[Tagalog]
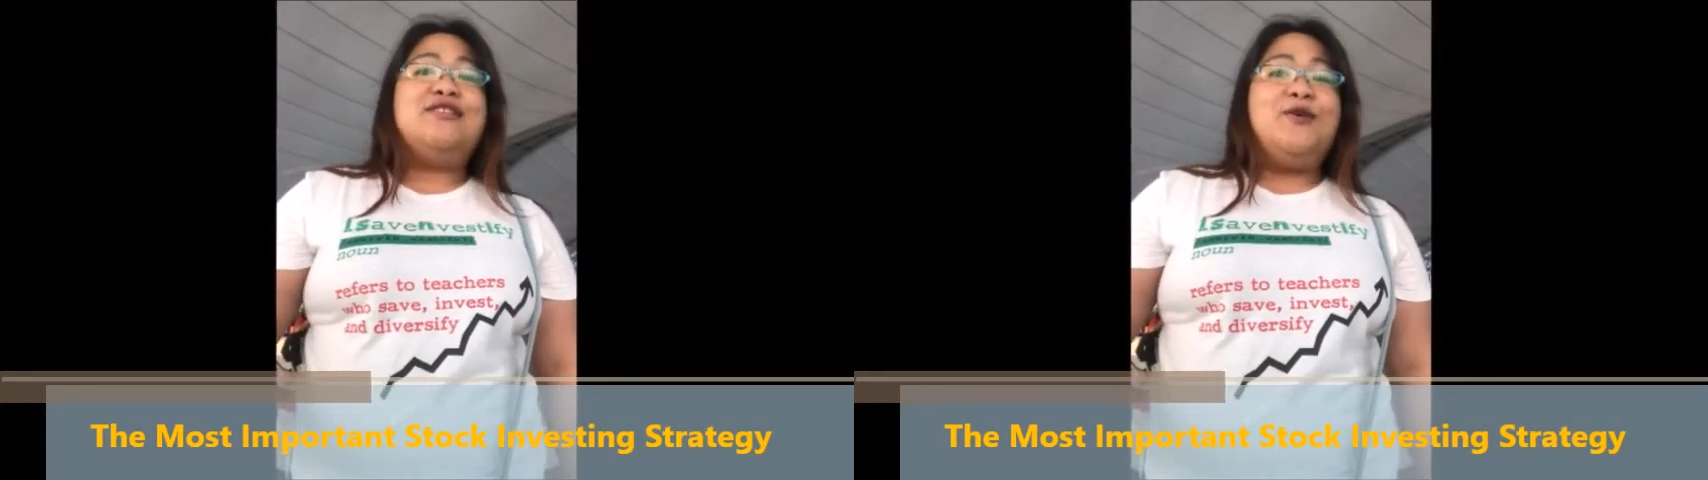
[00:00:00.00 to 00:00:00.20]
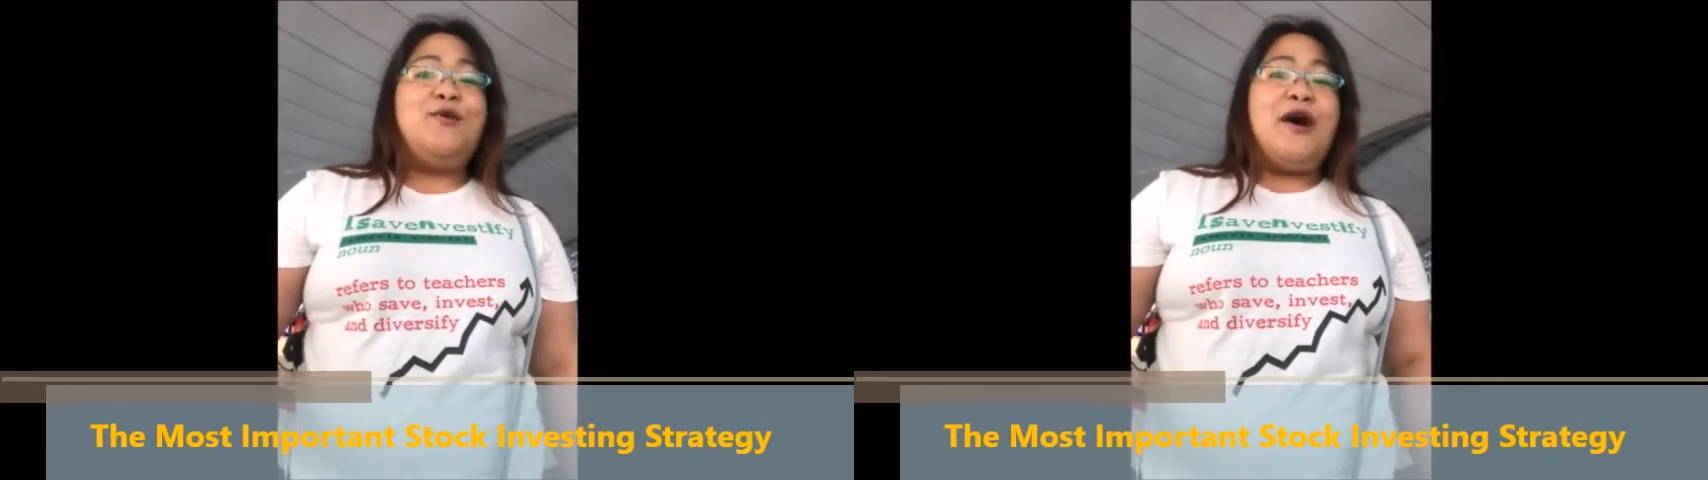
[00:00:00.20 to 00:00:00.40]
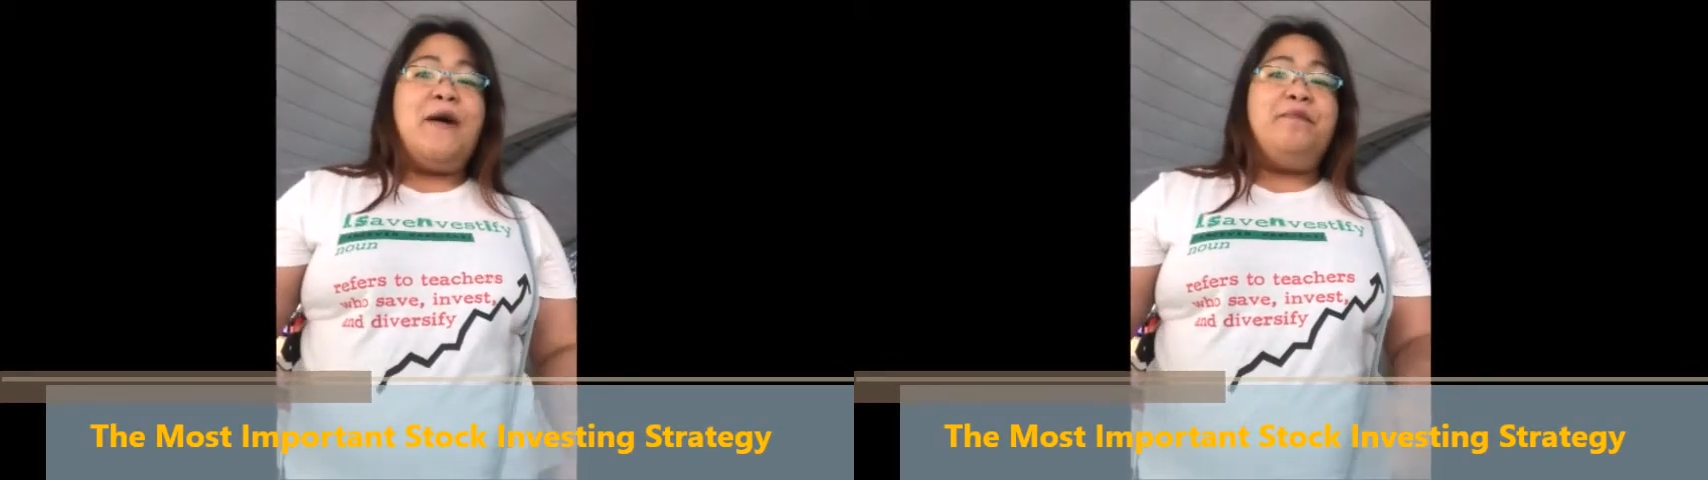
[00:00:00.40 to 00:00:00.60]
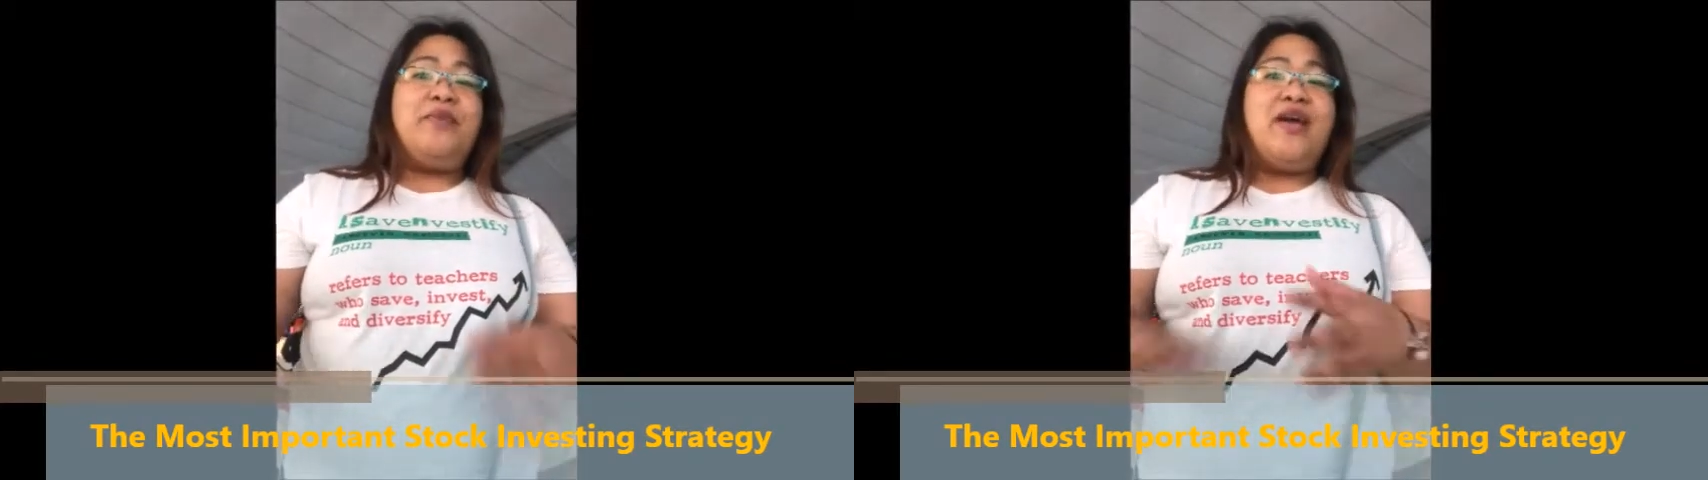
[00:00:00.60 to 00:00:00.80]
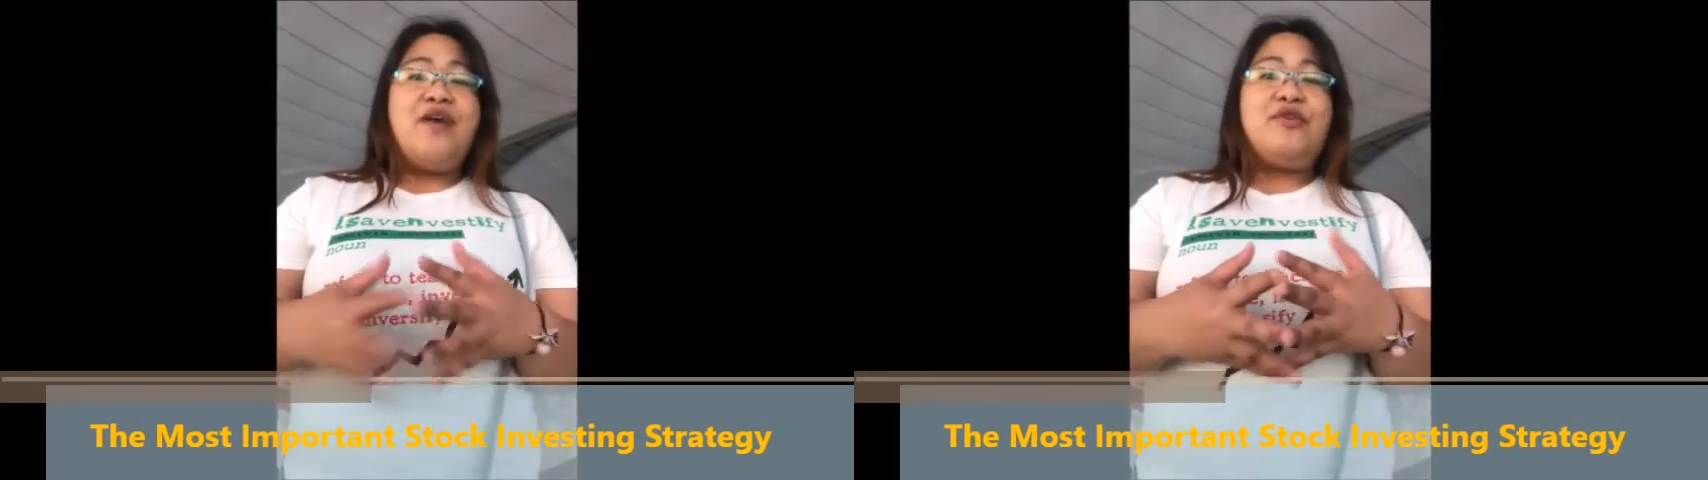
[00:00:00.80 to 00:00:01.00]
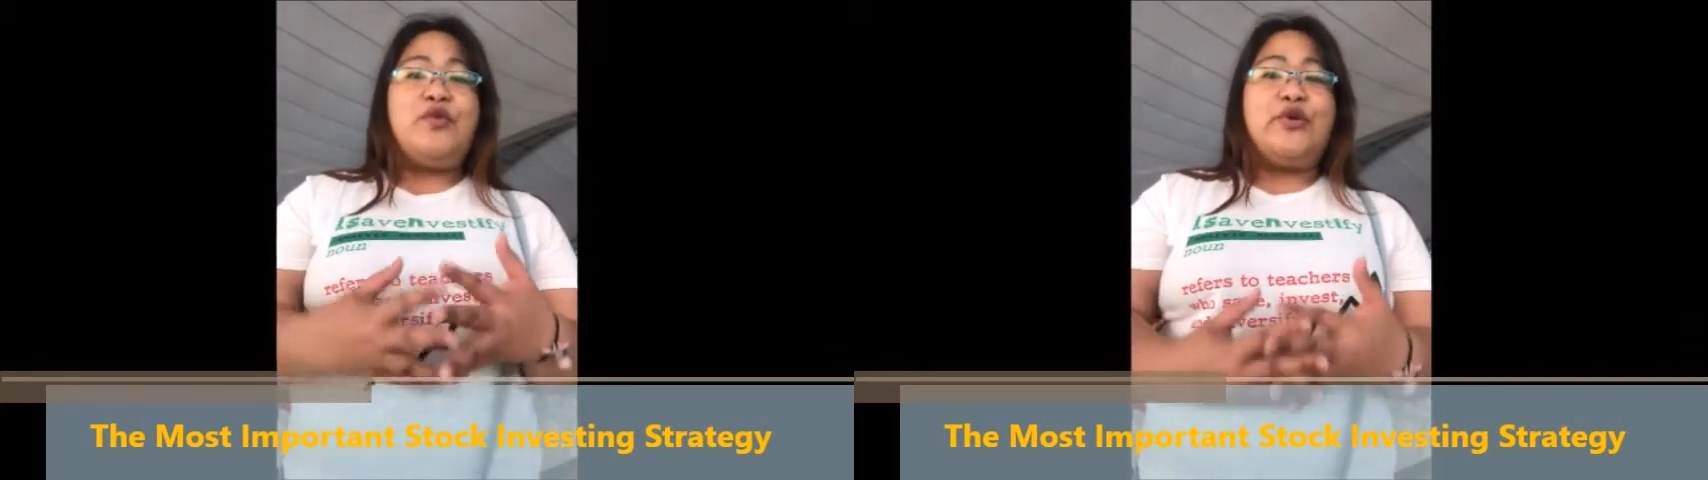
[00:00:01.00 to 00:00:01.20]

So um, I have a